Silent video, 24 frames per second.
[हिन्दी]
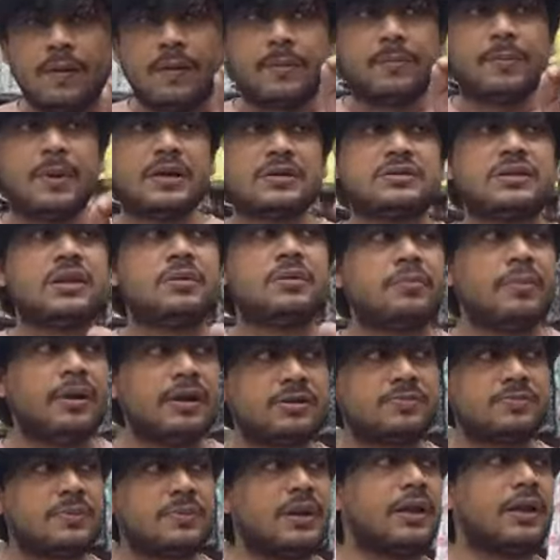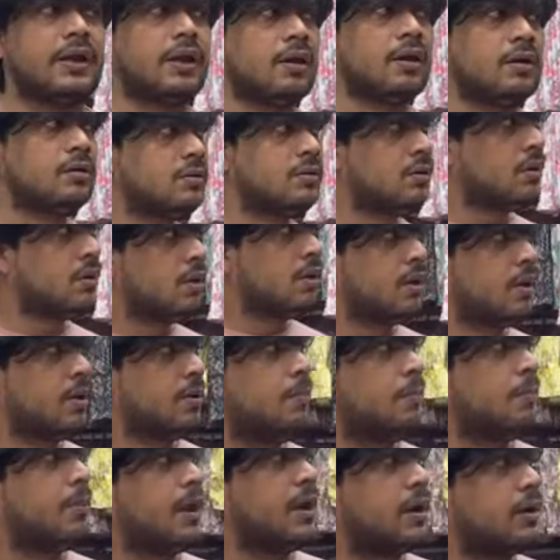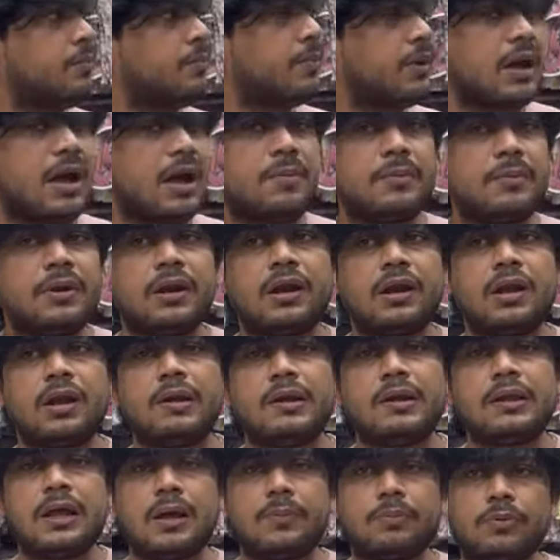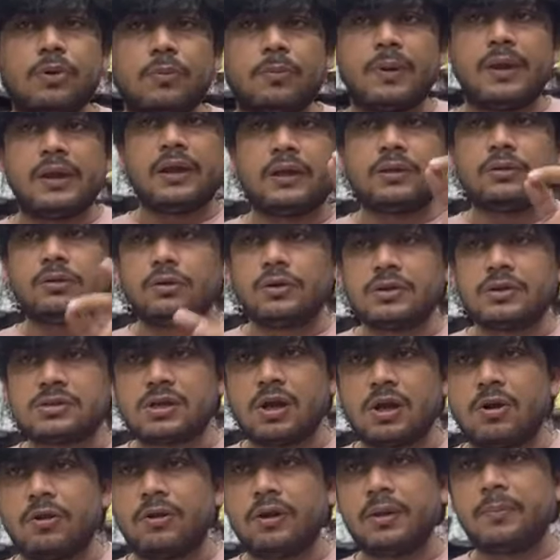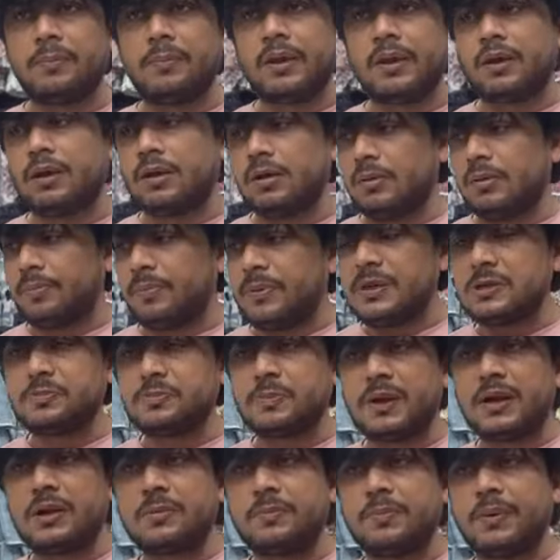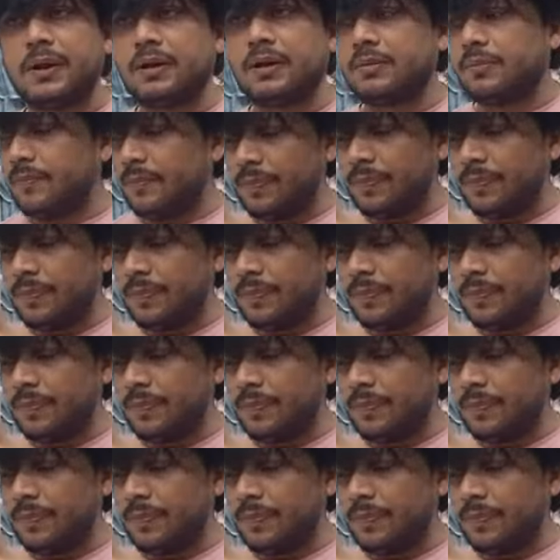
बेस्ट एंड बेस्ट मिलेगा बल्क में काम करने के बाद आपको पहले तो डिस्काउंट है पीस पर पर